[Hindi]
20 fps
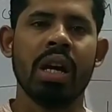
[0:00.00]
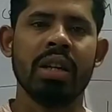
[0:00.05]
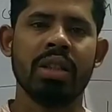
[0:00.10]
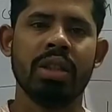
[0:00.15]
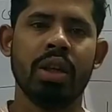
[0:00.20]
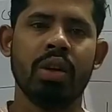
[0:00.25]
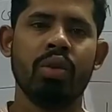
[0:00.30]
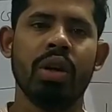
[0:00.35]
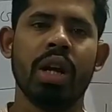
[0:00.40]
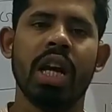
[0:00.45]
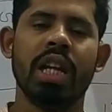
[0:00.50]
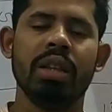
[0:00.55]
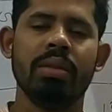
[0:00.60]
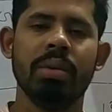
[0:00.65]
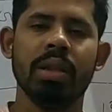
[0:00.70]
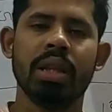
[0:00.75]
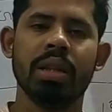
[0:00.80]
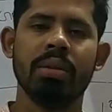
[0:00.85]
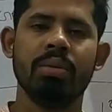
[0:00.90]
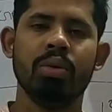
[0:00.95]
अच्छा देखो
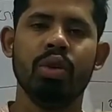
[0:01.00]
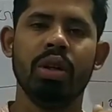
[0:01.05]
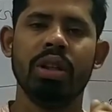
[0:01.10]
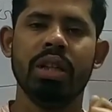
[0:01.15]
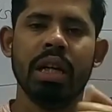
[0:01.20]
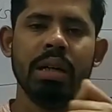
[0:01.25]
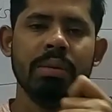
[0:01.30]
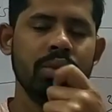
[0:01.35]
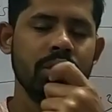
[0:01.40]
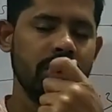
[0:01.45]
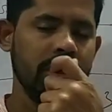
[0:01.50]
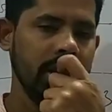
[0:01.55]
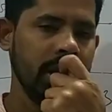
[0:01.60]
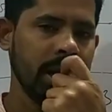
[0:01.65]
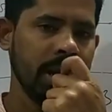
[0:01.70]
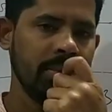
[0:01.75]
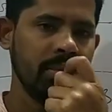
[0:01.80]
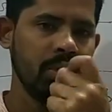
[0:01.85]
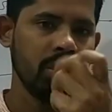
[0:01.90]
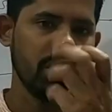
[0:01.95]
नाइन्थ में तो दो एग्जाम होती
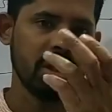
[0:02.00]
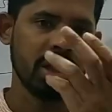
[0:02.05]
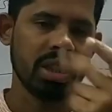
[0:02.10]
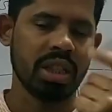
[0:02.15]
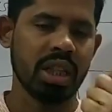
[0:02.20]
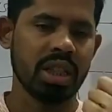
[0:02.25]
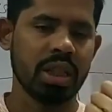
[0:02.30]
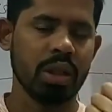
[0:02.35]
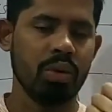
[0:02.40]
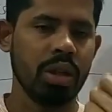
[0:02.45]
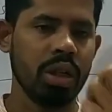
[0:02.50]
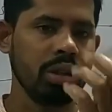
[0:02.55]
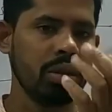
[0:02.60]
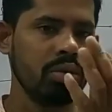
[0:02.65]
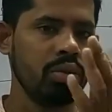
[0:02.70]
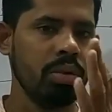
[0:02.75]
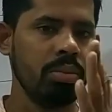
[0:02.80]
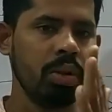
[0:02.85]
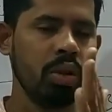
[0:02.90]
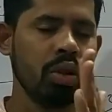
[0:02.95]
है हम लोग का जैसे एस वन
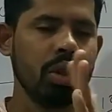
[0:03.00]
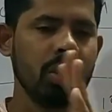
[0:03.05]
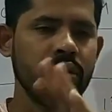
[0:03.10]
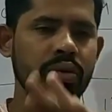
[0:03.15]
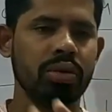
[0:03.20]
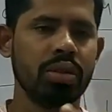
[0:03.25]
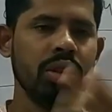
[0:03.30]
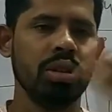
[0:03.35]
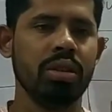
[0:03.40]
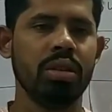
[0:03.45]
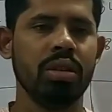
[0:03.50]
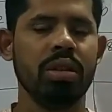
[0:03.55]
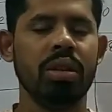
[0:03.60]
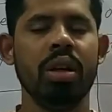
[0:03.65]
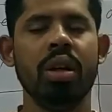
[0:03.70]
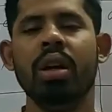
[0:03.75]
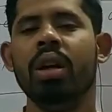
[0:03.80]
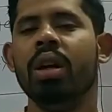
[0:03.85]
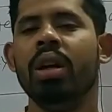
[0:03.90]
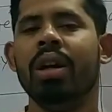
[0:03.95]
स्कूल में होगा तो उसकी तो
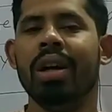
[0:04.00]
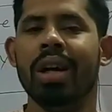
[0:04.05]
